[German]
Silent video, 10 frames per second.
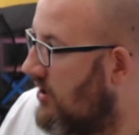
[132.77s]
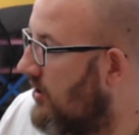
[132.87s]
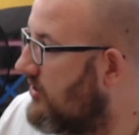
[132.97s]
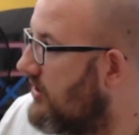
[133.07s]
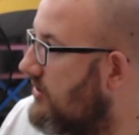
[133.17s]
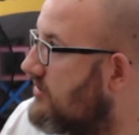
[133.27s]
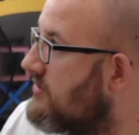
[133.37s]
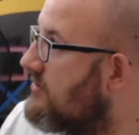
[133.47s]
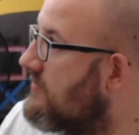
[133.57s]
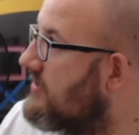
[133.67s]
Haut
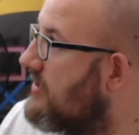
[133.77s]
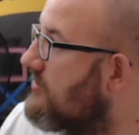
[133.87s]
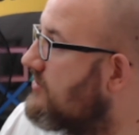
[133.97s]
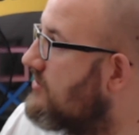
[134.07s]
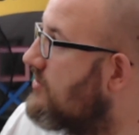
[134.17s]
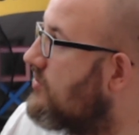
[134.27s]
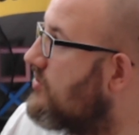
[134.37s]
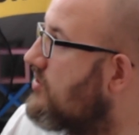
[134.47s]
raus, wir sehen uns und